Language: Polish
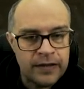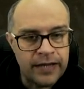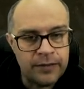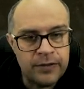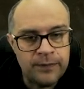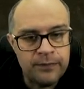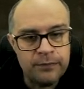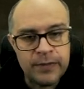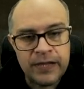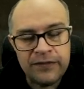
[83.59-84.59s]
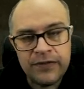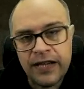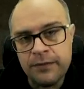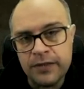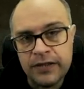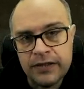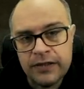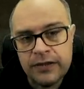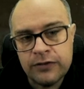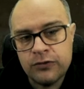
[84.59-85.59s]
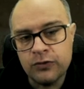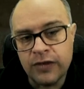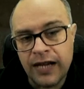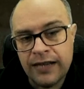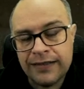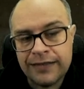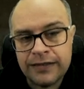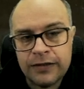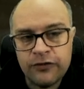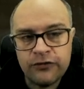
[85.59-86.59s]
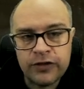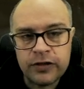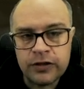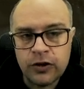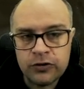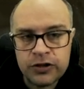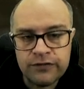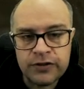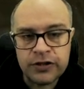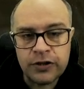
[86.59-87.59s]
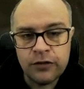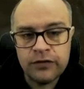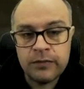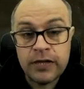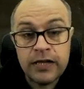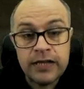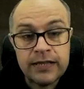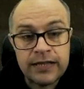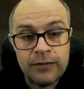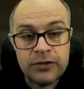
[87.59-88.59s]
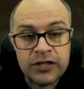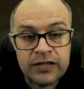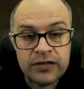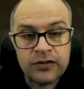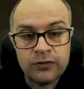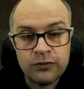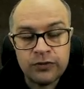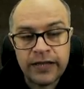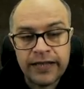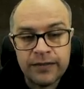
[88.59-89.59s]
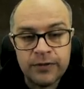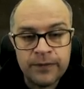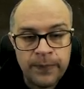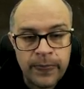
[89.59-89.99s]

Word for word: Jakby my nie wiemy, która, dlatego w y, kodzie wynikowym cały czas są tutaj jakby